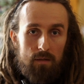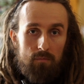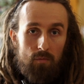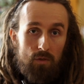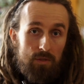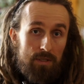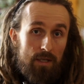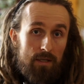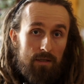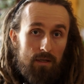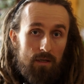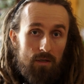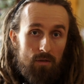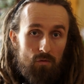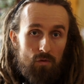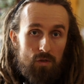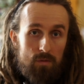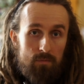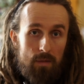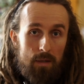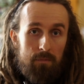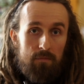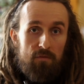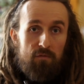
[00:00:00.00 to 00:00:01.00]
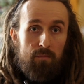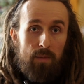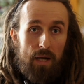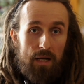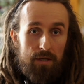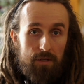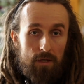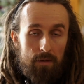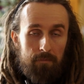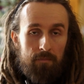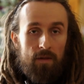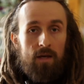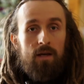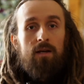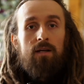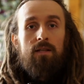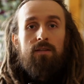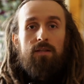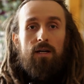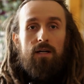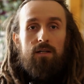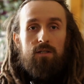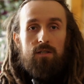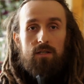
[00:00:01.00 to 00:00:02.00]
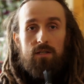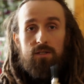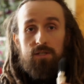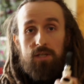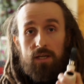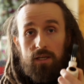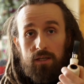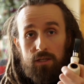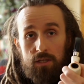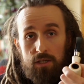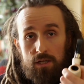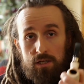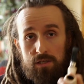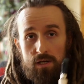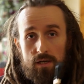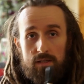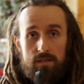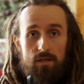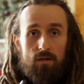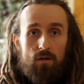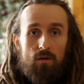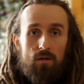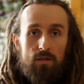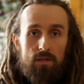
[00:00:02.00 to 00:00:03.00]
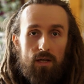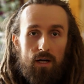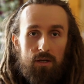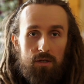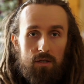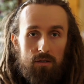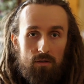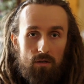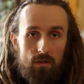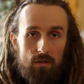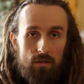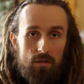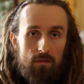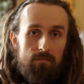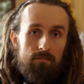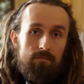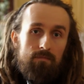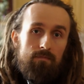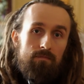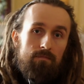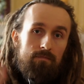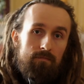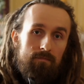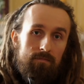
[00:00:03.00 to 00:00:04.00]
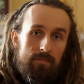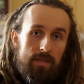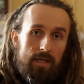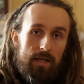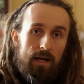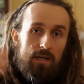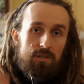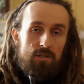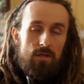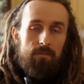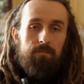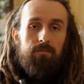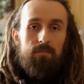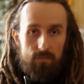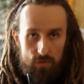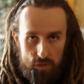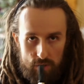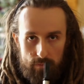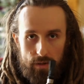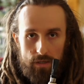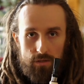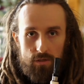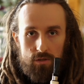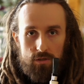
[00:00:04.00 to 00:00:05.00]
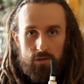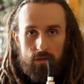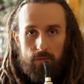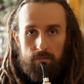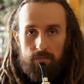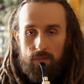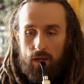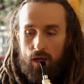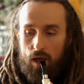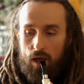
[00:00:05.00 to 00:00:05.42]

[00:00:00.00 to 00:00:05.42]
bo takie już mam w planie. Także dzięki jeszcze raz za oglądanie, no i na razie, trzymajcie się.